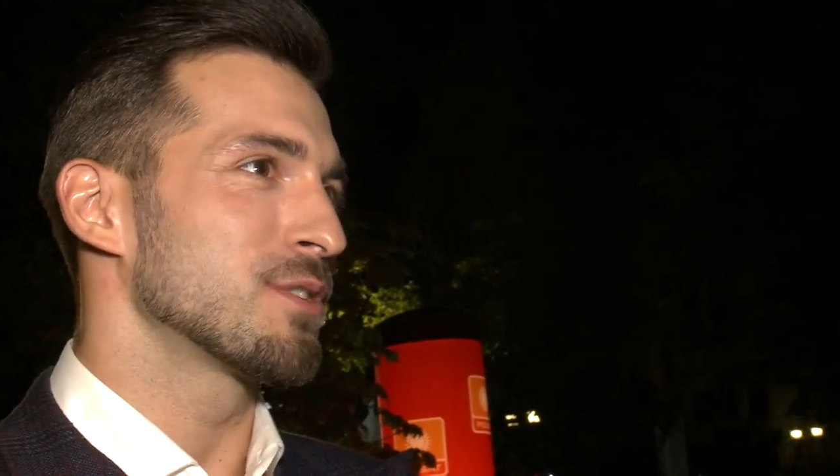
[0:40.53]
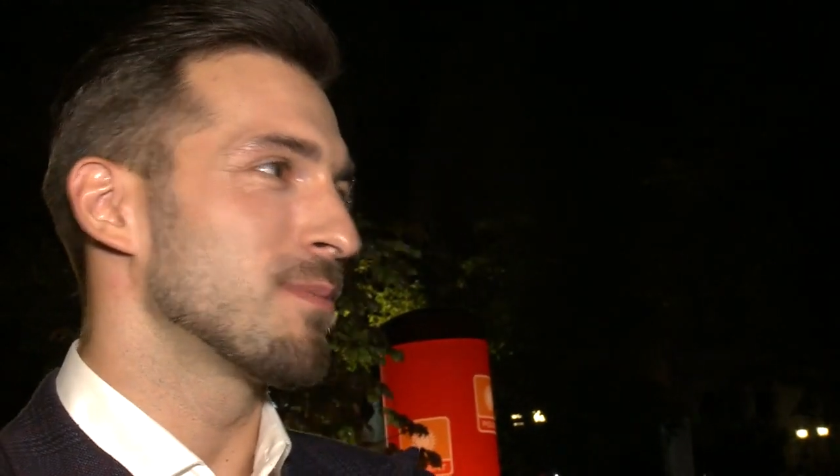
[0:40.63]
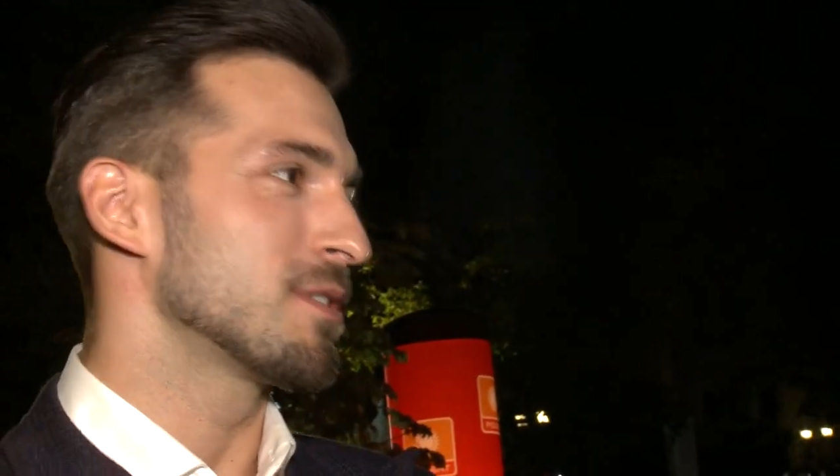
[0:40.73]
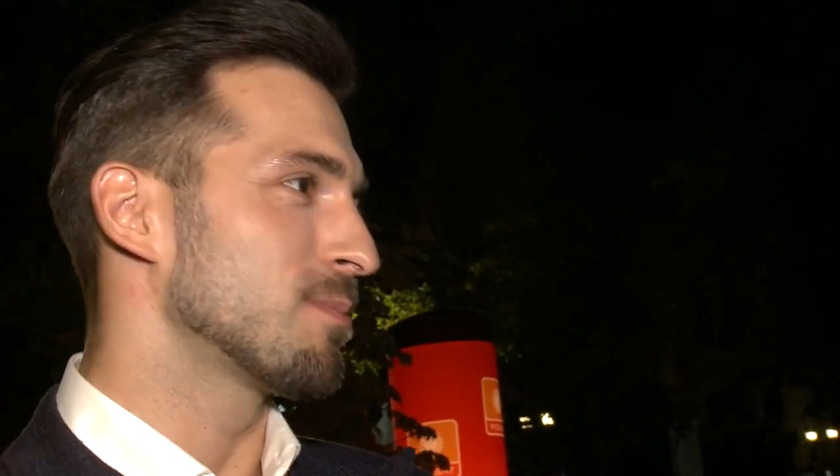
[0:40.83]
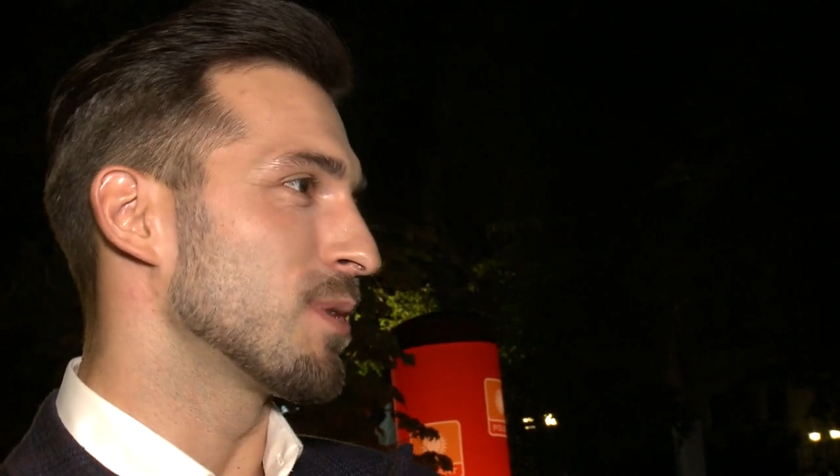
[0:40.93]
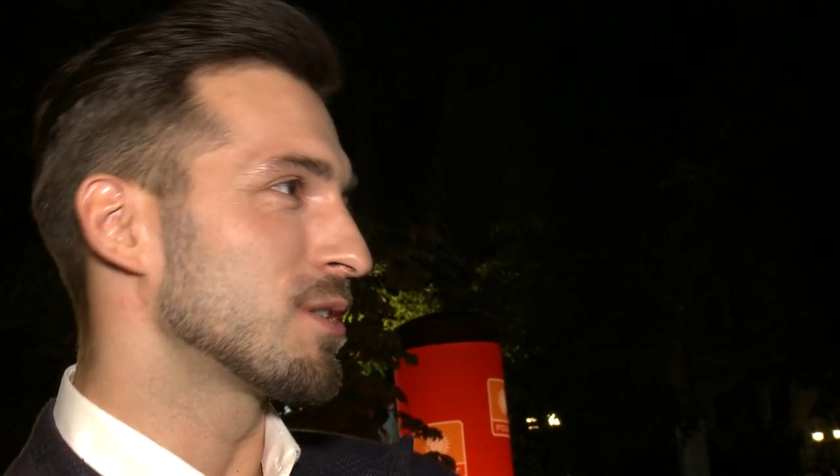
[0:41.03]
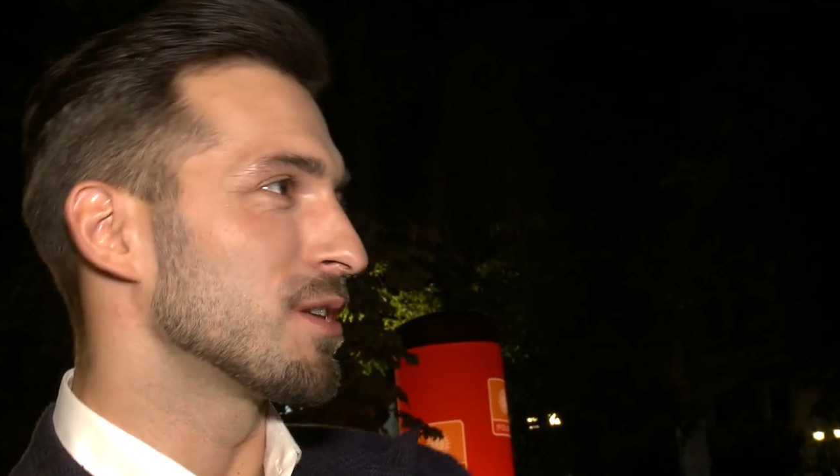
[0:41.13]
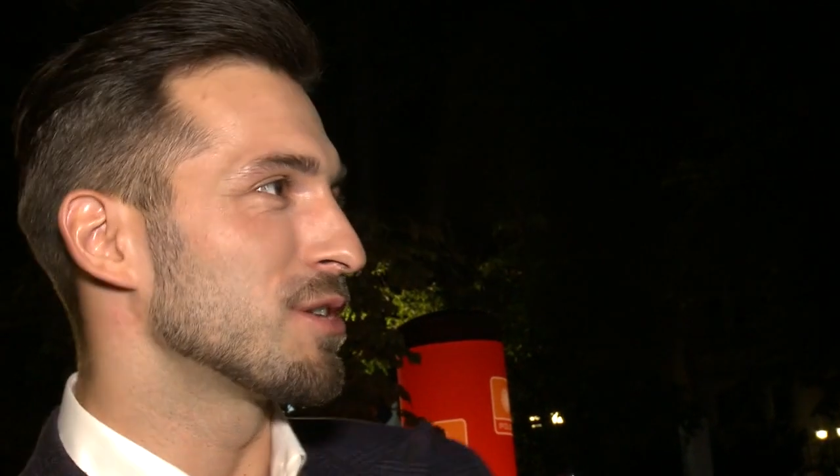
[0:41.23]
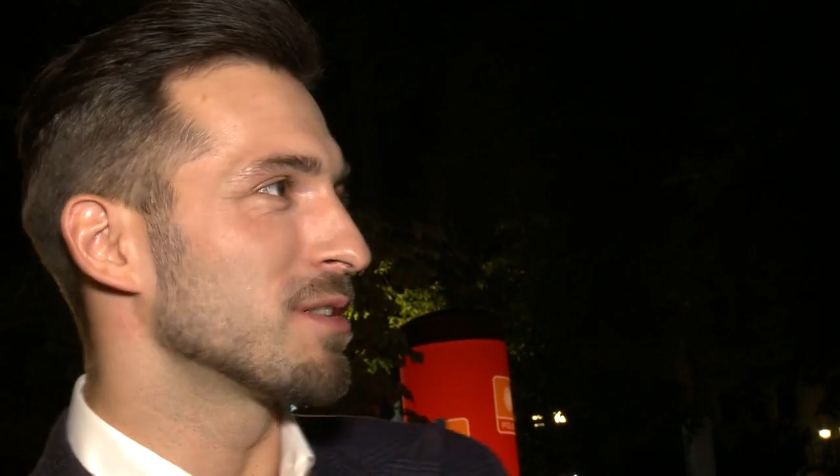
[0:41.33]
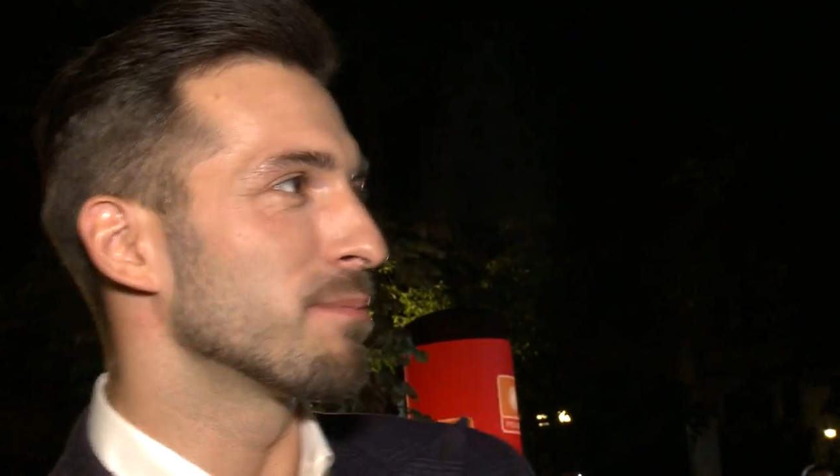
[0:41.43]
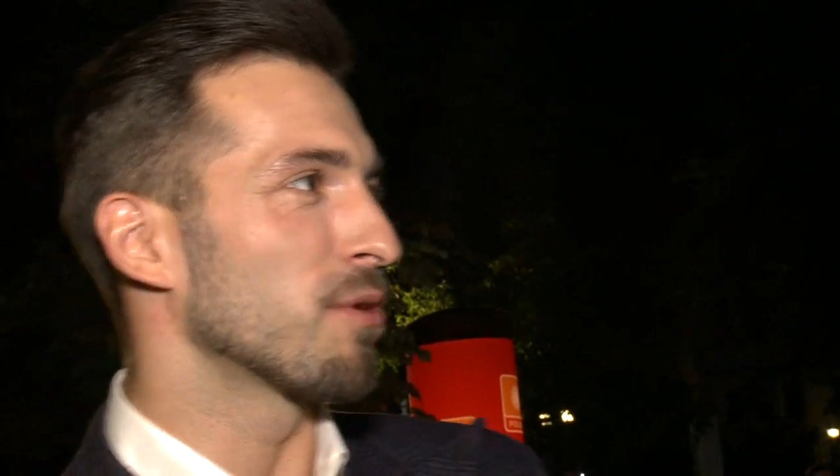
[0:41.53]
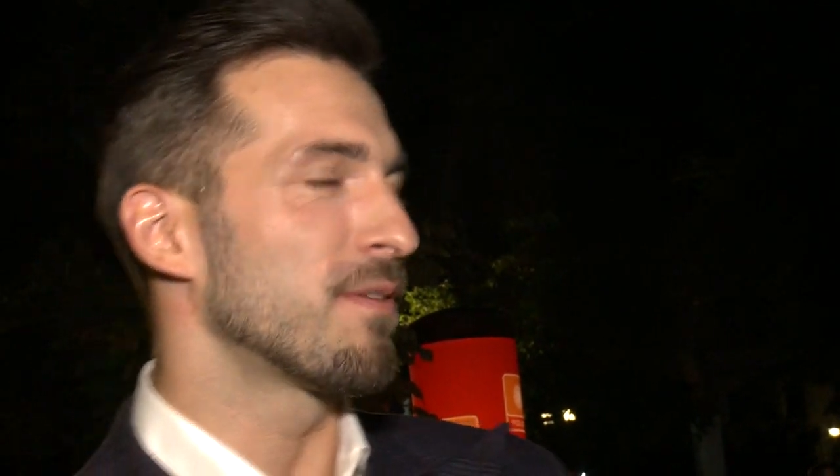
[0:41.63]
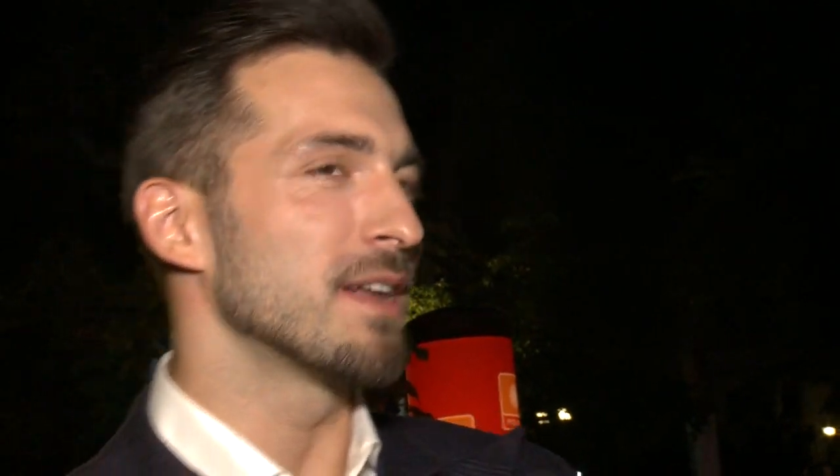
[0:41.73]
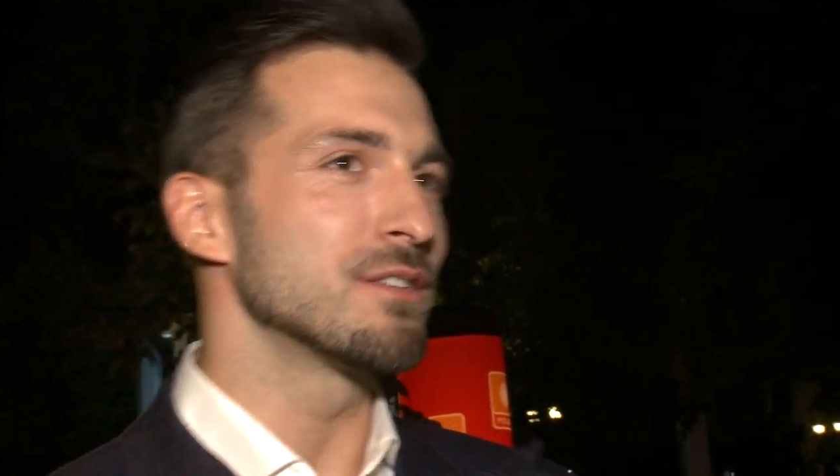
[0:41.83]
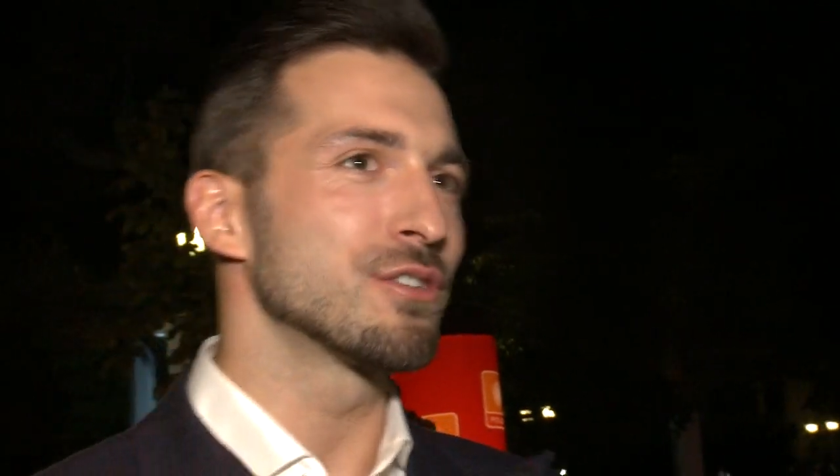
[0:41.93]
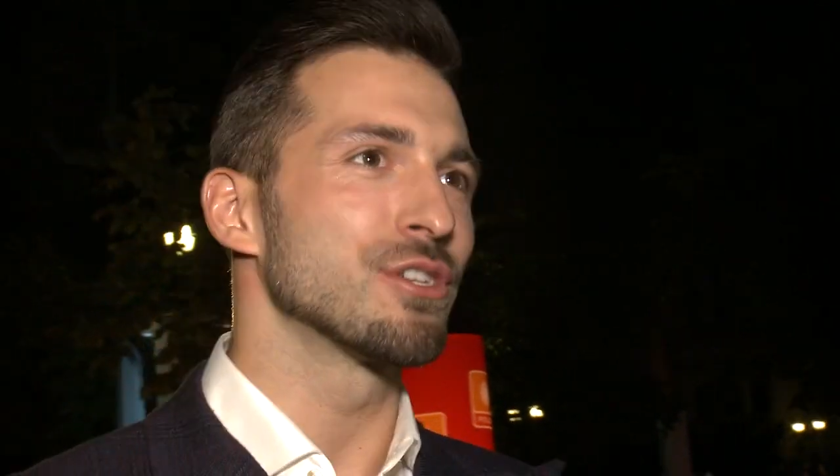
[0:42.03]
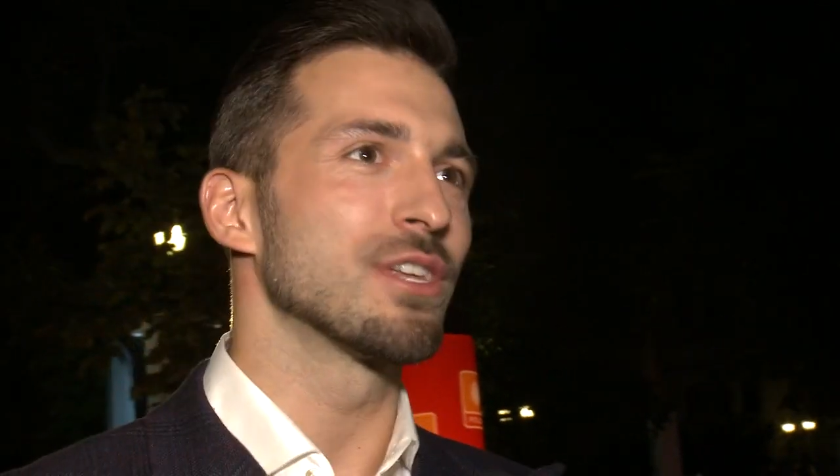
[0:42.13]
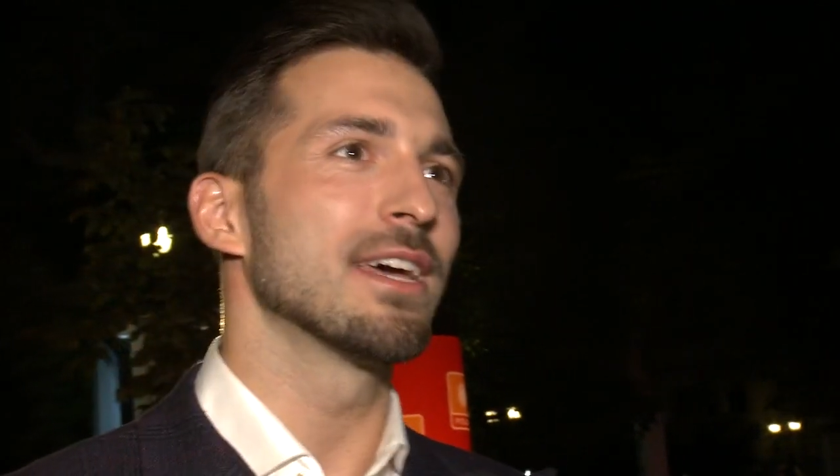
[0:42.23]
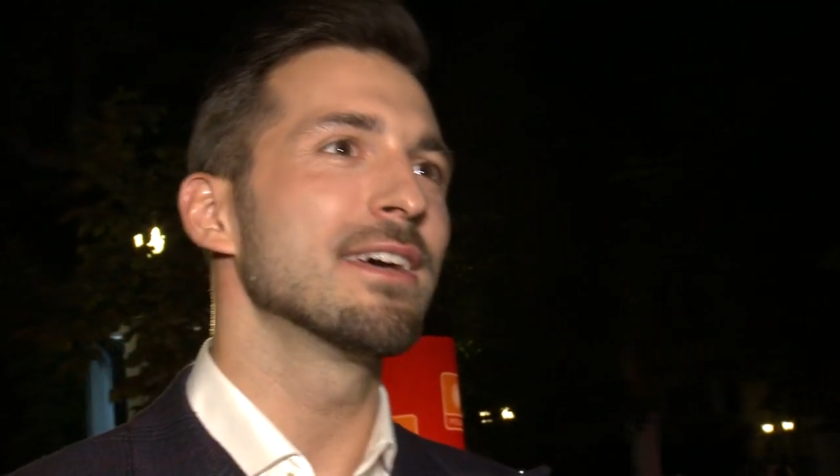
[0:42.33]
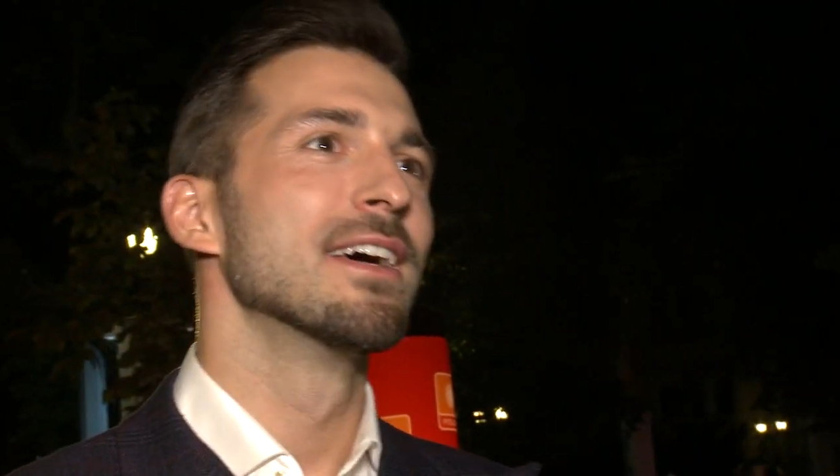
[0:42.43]
czy będziemy chcieli się tym pochwalić, czy
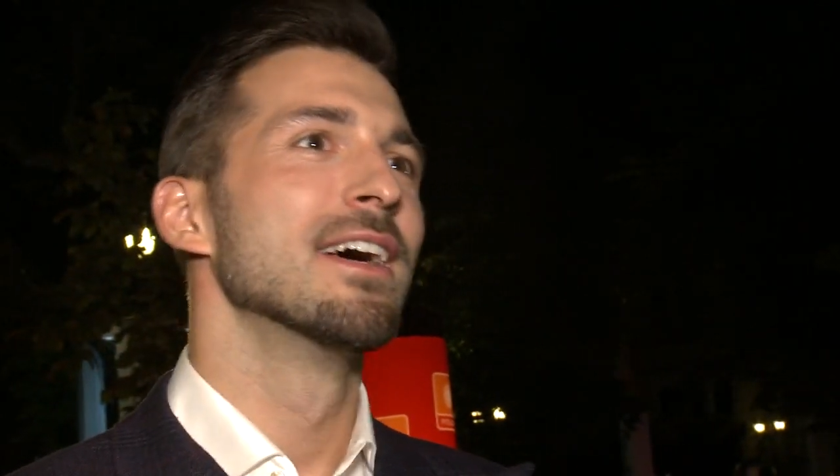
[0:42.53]
nie.